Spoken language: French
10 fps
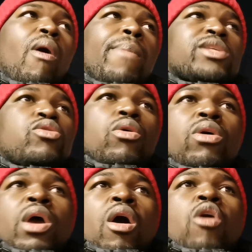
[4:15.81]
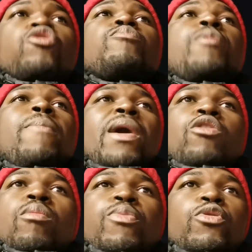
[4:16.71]
Pourquoi Parce que on ne peut
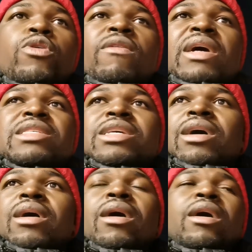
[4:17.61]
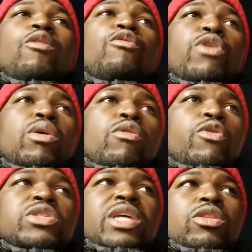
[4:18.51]
pas non plus on va dire, hein, réouvrir
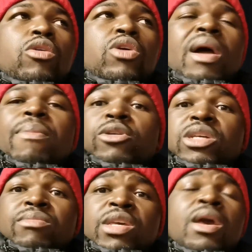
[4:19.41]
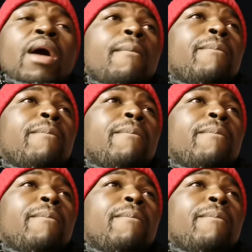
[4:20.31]
les frontières tant que la pandémie